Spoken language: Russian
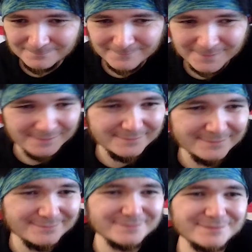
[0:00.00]
Нет,
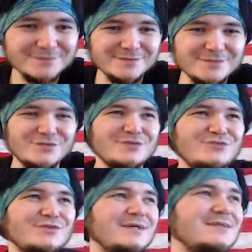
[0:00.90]

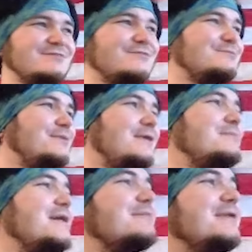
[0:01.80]
начинается вот
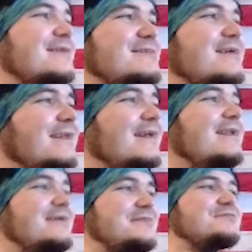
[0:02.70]
проблема
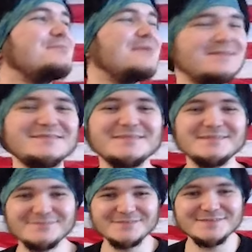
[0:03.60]

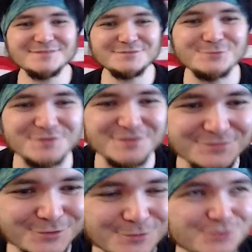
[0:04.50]
национально-освободительного дискурса
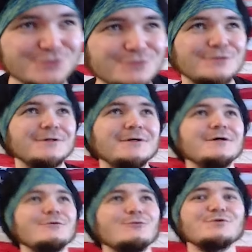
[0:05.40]
в том, что
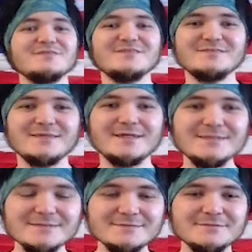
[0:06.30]
он
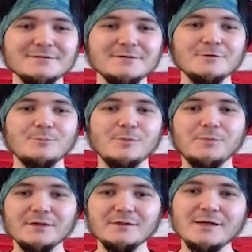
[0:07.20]
состоит
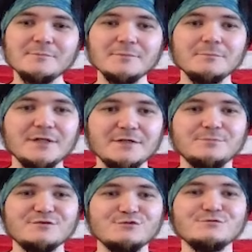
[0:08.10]
пополам,
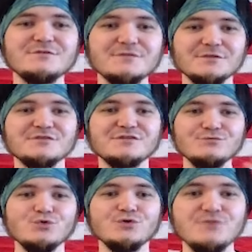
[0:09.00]
по сути дела, из
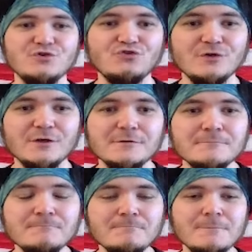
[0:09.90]
двух вещей.
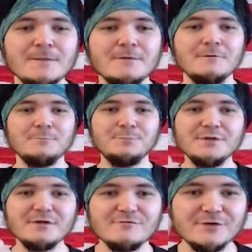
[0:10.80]

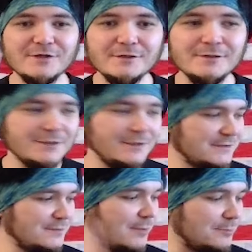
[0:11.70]
Первое –
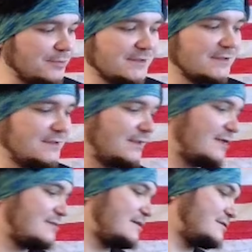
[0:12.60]
это попытки
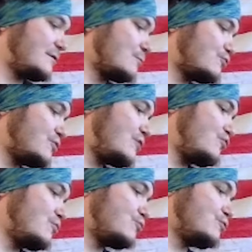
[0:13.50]
доказать
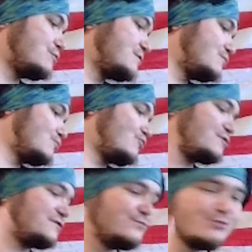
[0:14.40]
окружающим, что ты
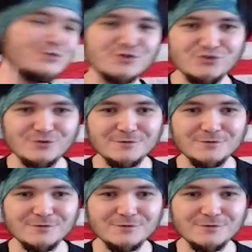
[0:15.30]
существуешь.